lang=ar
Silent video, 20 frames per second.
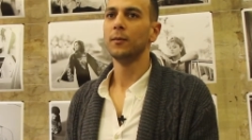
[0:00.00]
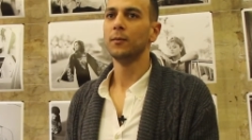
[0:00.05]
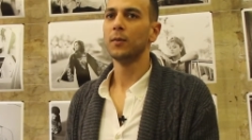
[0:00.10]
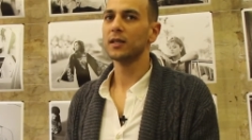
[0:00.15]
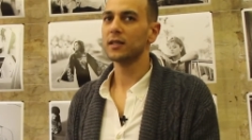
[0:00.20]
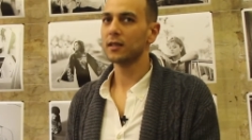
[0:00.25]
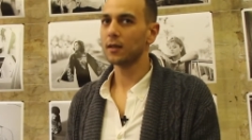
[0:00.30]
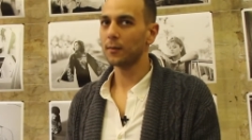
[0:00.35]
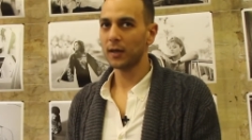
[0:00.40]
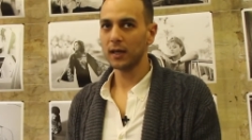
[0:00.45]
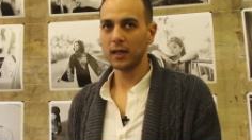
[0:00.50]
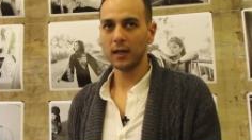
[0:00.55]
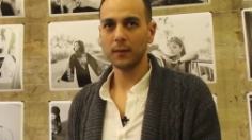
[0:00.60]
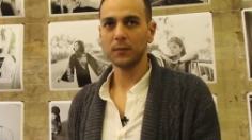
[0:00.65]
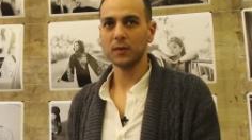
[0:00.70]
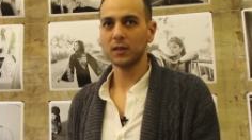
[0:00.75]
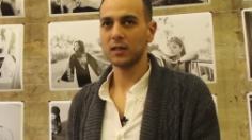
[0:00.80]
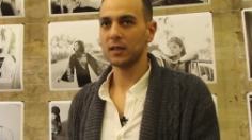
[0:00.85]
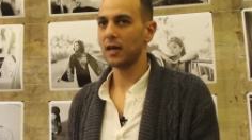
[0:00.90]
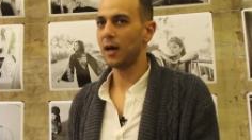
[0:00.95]
بس طبعا
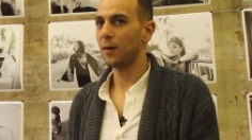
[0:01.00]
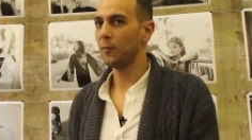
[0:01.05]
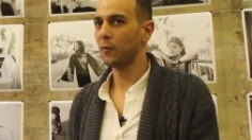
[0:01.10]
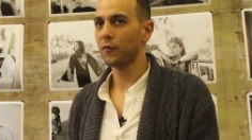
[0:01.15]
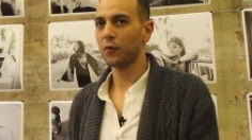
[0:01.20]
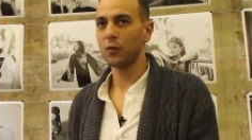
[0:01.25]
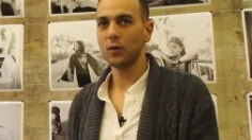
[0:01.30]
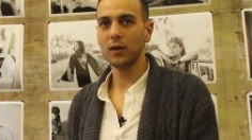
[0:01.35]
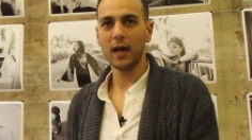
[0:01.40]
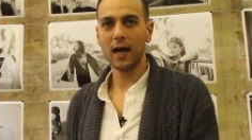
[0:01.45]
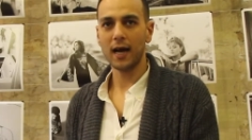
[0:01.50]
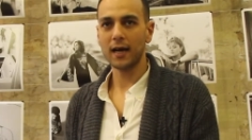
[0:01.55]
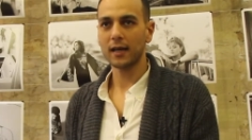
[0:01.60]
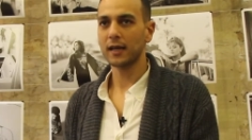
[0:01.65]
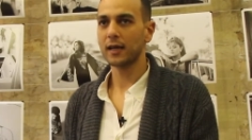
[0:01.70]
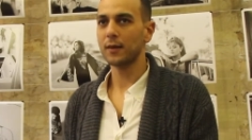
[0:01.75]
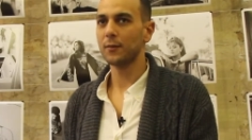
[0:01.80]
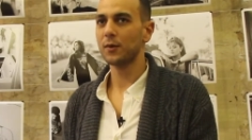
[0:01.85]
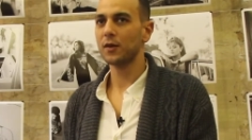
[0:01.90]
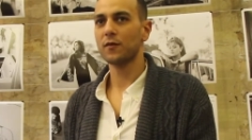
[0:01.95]
لا صاحبه في كل
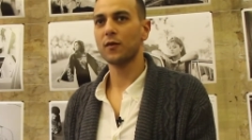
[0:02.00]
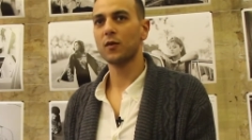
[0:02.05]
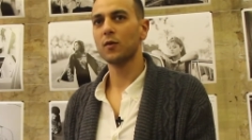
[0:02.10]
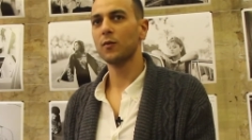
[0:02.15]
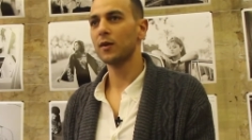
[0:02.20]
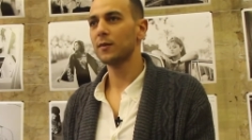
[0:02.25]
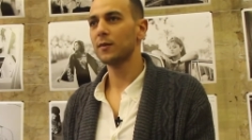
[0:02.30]
حاجه كاميرا فاروق